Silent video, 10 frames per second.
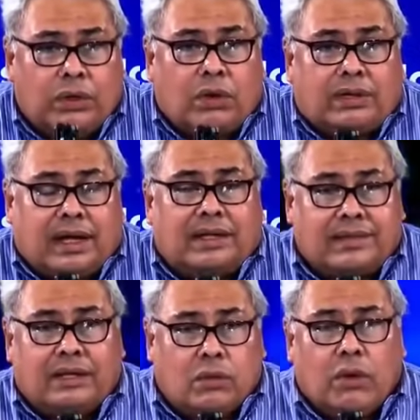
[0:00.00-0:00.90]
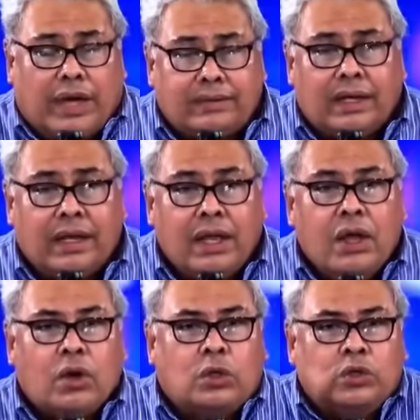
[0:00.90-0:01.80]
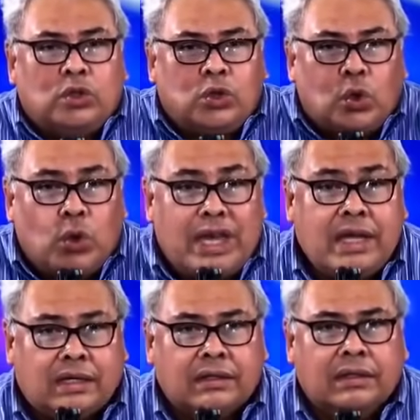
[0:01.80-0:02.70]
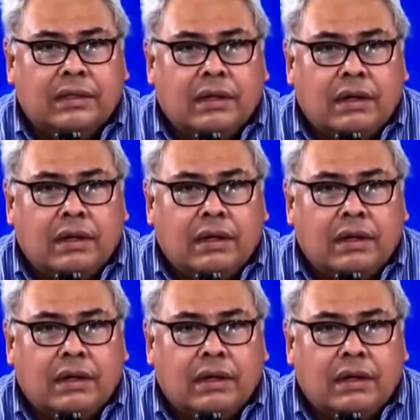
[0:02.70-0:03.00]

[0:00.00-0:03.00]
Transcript: único que están haciendo es construir,